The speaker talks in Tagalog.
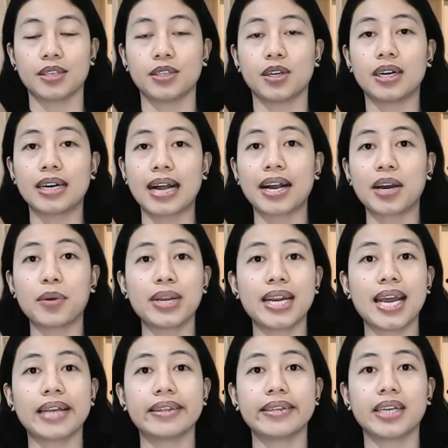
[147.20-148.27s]
So, ang gagawin
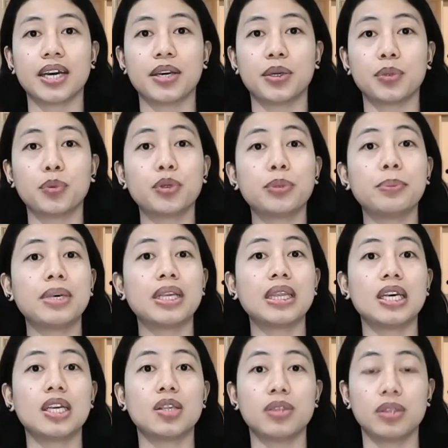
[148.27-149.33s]
natin ngayon would
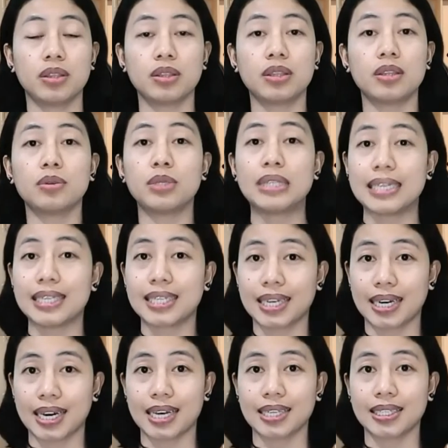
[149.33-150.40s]
be to
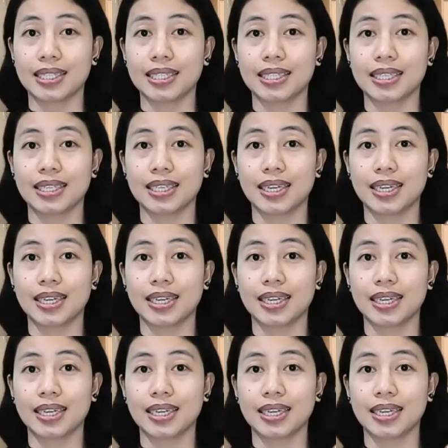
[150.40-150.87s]
discuss